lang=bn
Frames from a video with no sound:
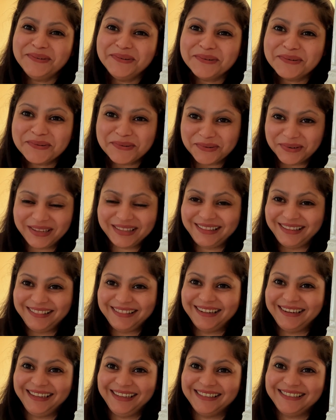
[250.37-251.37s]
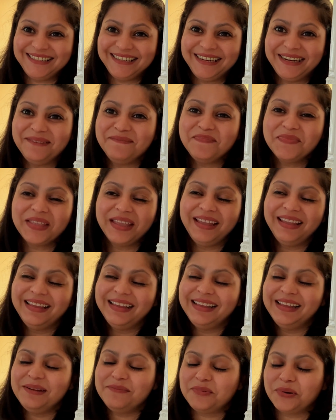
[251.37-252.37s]
শুরু করে দিতে নিয়েছিলাম
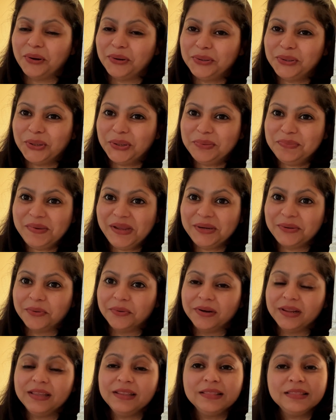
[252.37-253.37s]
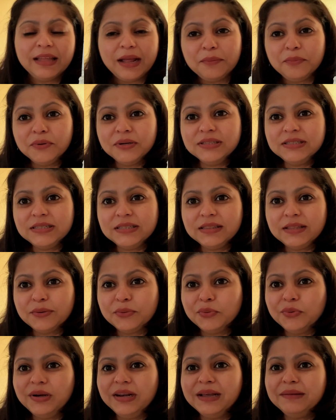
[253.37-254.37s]
প্রন টন বের করে তারপরে চিন্তা
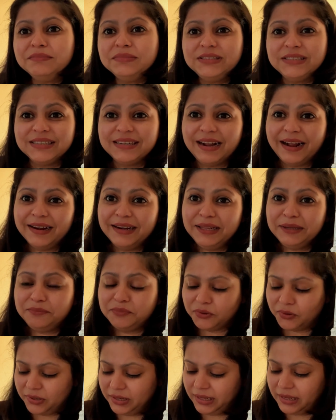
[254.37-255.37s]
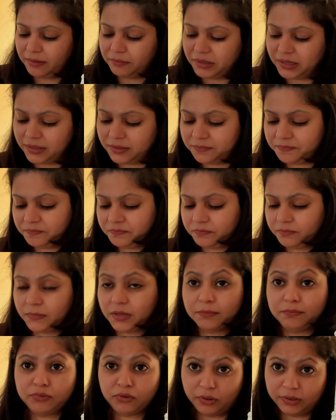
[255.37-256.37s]
করলাম যে গার্লিক প্রনে আমার
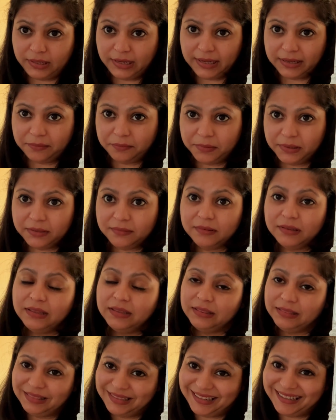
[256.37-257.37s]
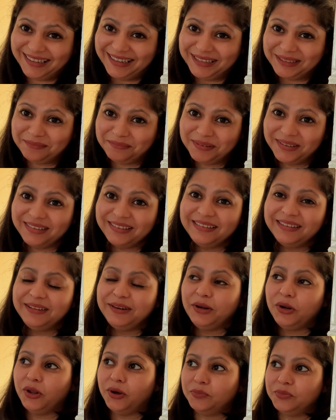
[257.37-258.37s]
প্রন লাগবে তেল লাগবে
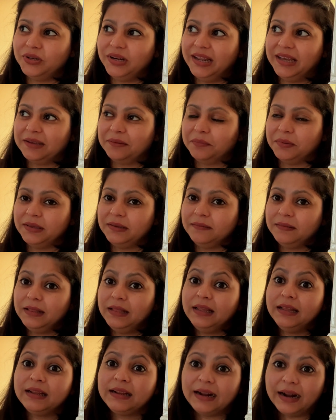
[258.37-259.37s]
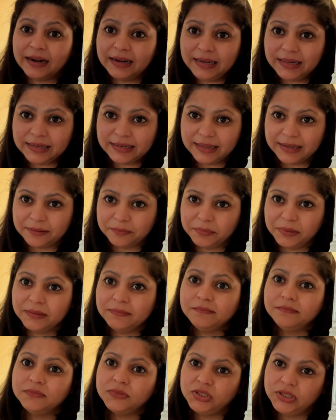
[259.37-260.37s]
লবণ লাগবে গার্লিক লাগবে
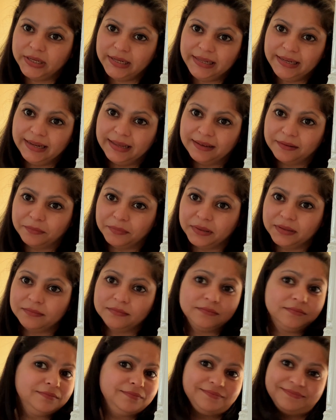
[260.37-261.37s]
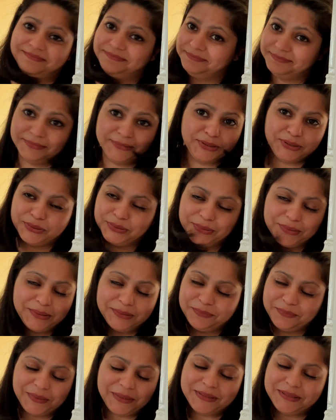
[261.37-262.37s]
চিলি লাগবে সো
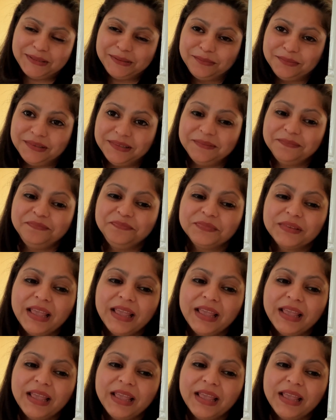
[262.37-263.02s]
নট পসিবল